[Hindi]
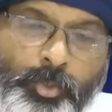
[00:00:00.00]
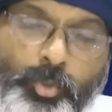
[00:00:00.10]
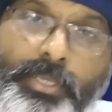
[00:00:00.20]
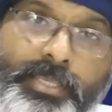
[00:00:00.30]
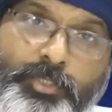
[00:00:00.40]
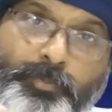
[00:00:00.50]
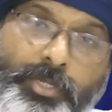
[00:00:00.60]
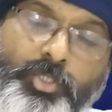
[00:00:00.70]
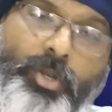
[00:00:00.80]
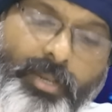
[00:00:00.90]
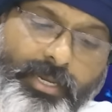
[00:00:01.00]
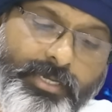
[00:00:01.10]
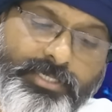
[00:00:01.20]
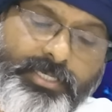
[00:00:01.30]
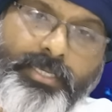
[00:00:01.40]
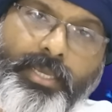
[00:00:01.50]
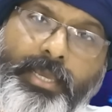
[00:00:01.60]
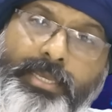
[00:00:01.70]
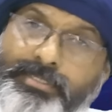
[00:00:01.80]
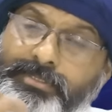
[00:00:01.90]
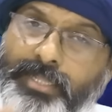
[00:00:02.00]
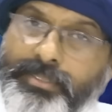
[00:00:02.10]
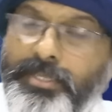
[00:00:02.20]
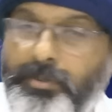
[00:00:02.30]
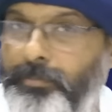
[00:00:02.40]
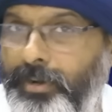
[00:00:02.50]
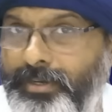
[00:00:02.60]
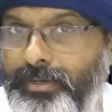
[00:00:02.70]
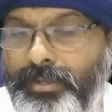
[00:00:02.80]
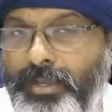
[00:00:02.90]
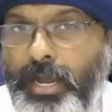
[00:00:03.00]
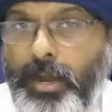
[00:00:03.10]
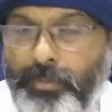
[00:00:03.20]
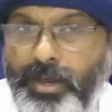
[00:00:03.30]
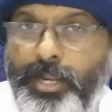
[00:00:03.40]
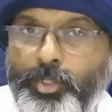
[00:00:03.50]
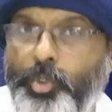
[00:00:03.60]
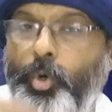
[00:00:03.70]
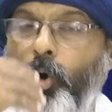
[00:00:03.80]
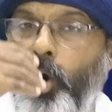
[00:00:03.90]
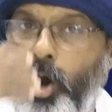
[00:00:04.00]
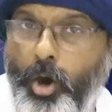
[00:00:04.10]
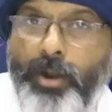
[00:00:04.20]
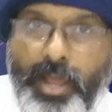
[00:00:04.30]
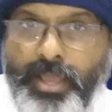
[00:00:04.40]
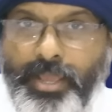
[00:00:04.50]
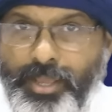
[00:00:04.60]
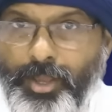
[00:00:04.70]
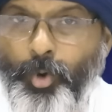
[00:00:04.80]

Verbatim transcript: तो देखिए स्पिरिचुअल एनर्जी इज नथिंग बट हमारा जो और है